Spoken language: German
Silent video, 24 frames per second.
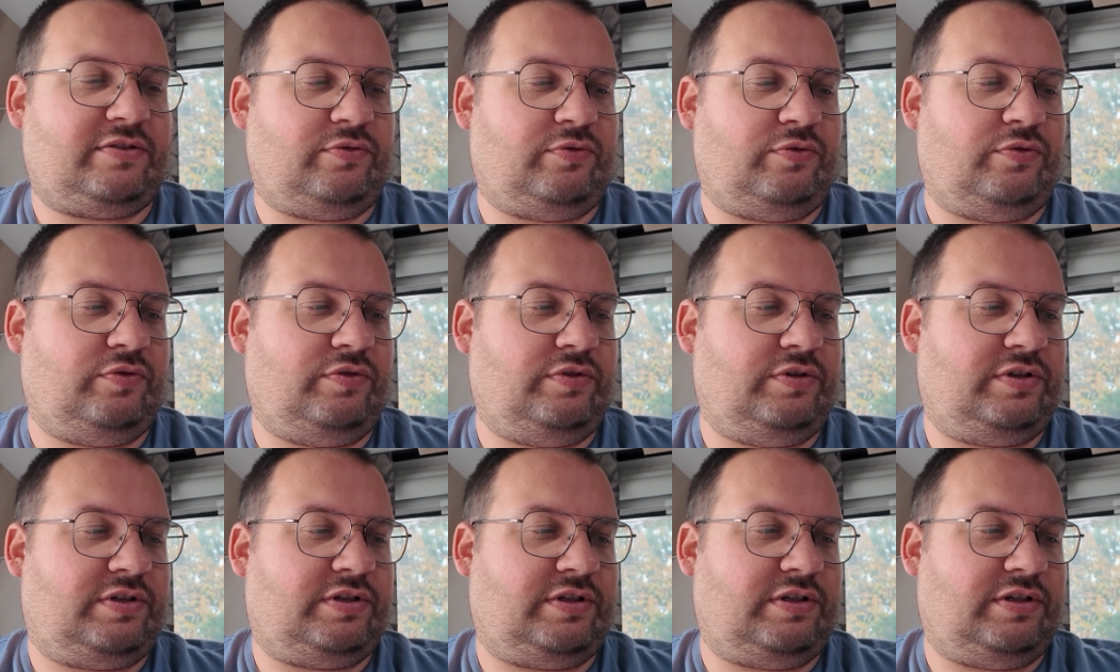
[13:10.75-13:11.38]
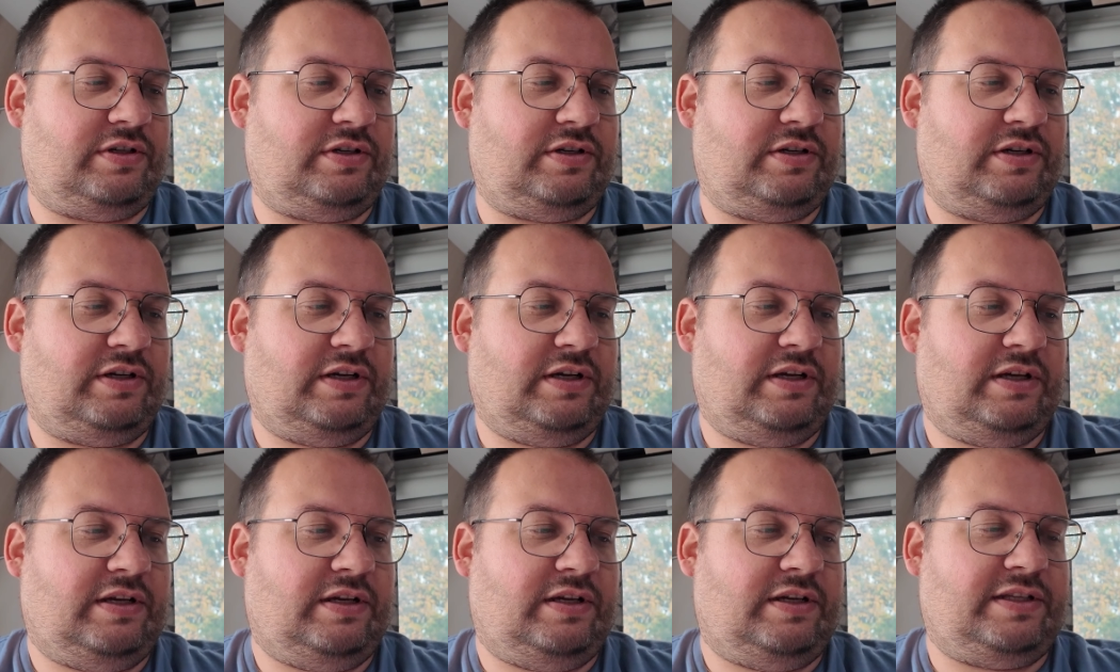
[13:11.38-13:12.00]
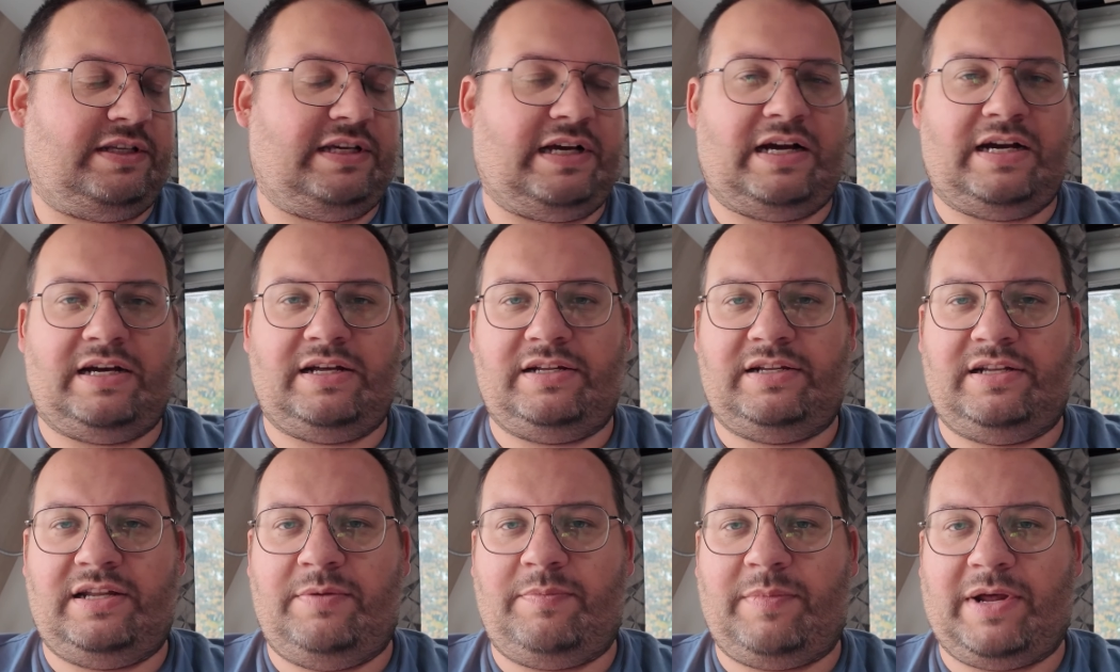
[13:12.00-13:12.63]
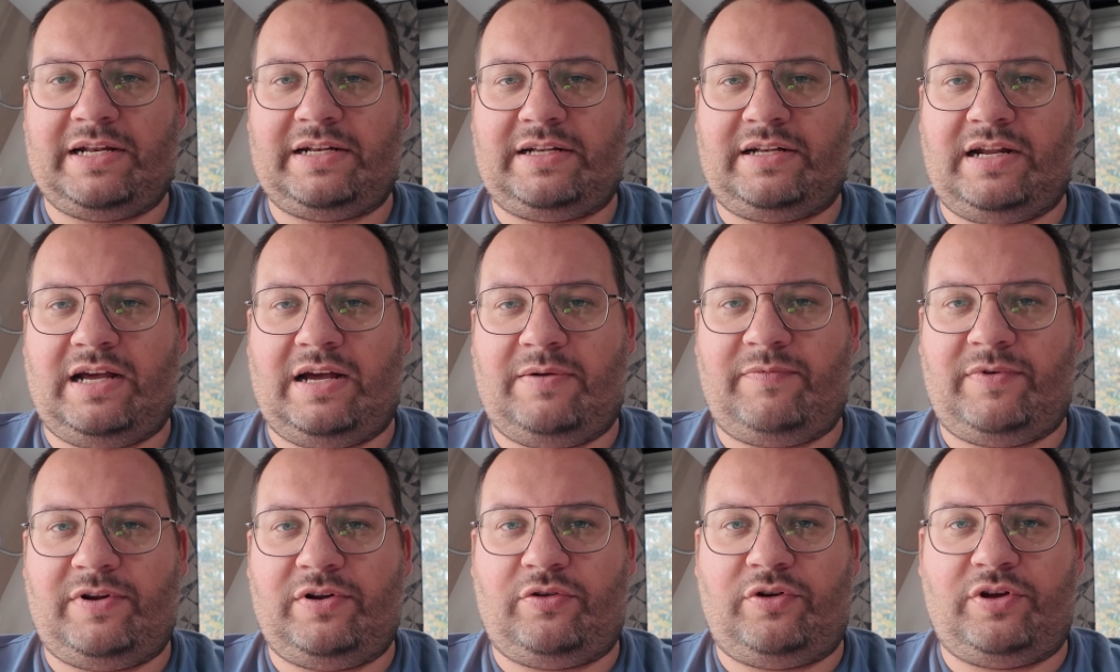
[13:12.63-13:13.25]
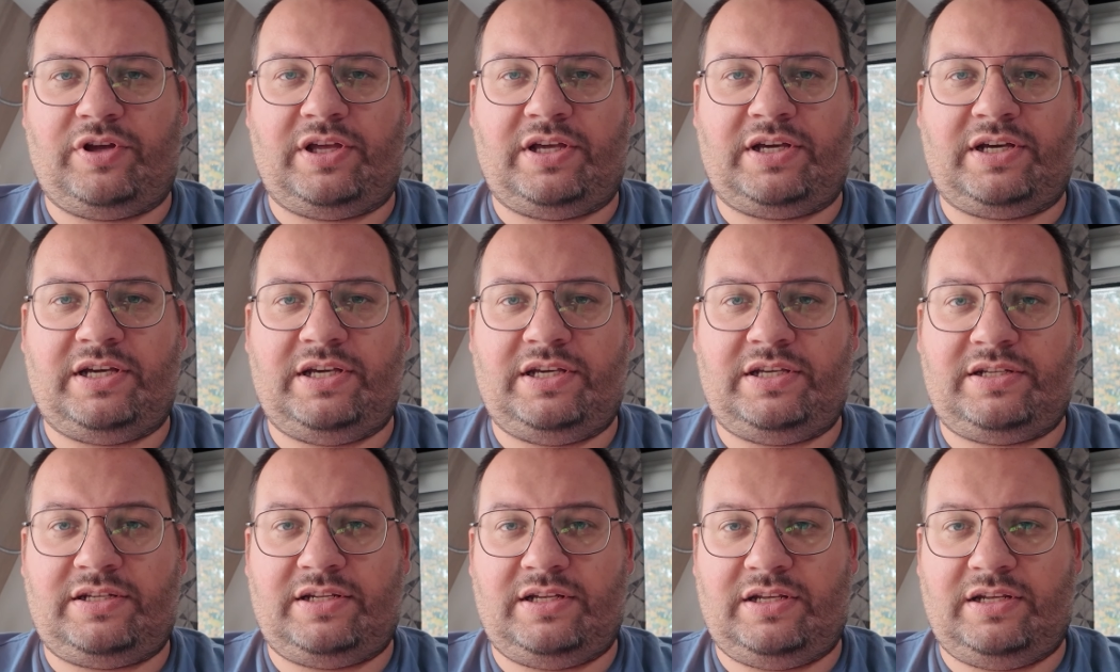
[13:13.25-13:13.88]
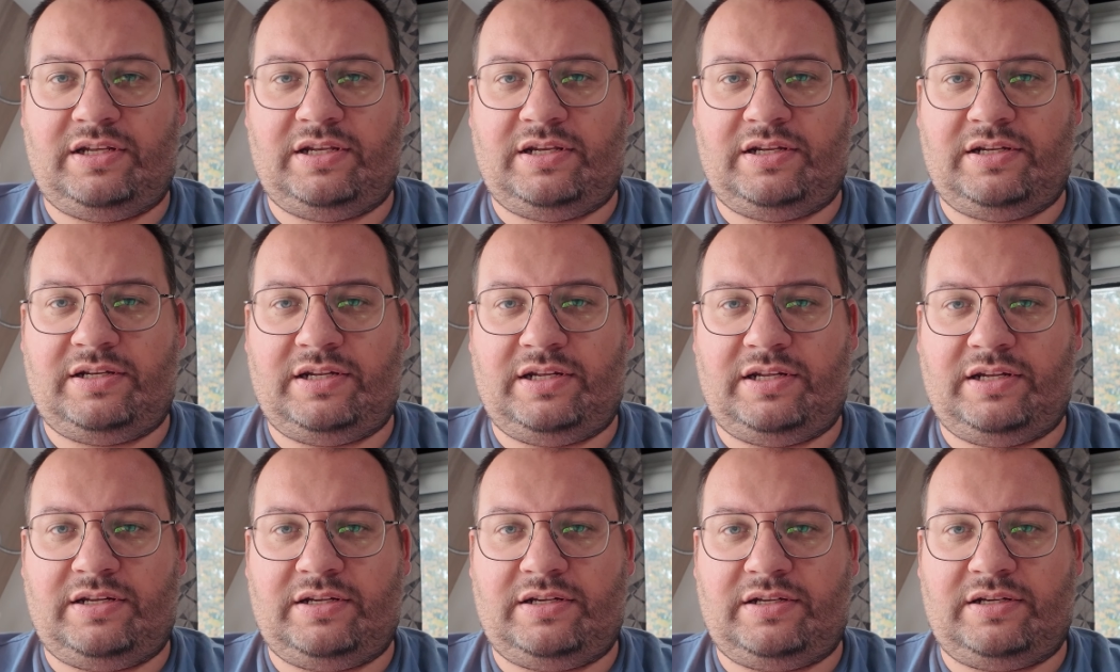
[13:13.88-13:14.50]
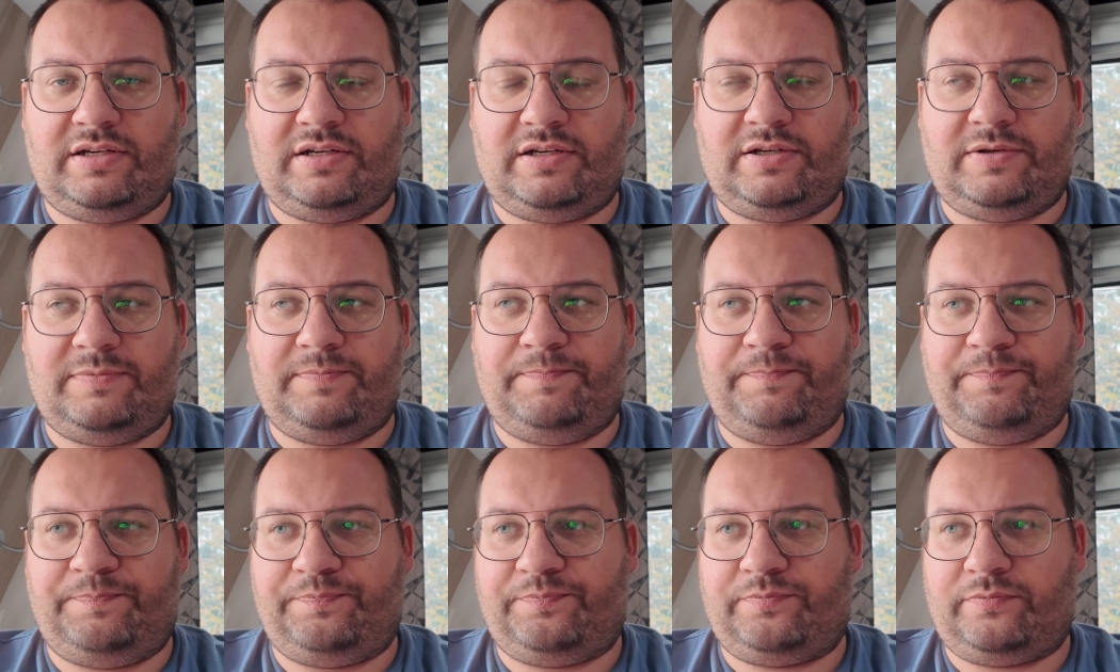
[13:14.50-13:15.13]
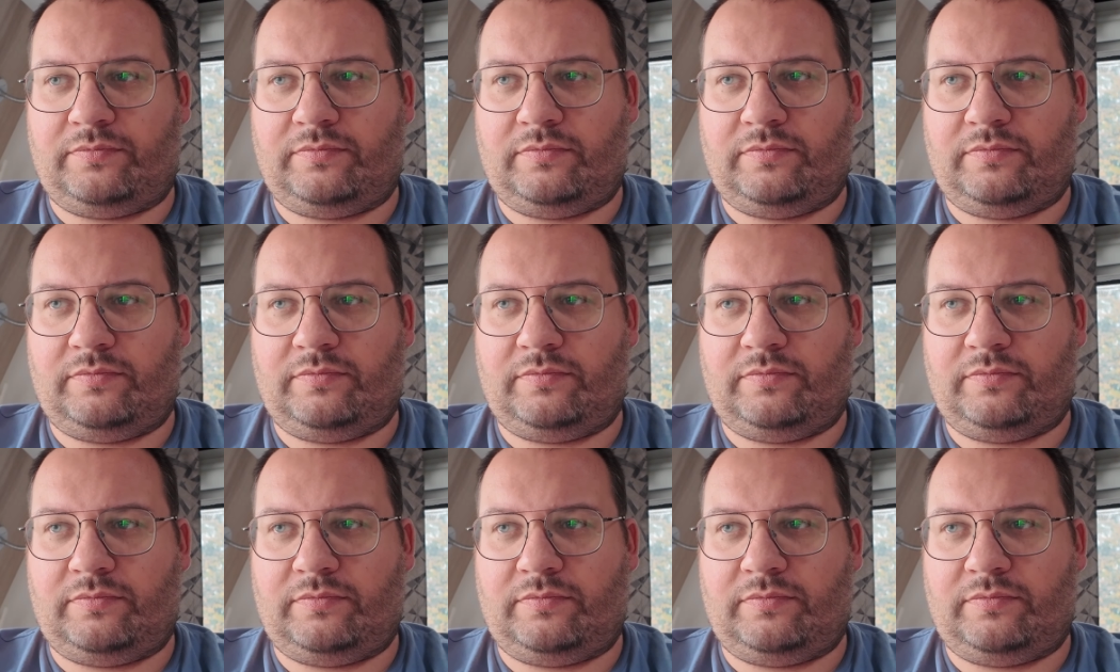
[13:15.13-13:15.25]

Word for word: Und äh, ja, den Mantel haben wir neu gekriegt, den, den ähm,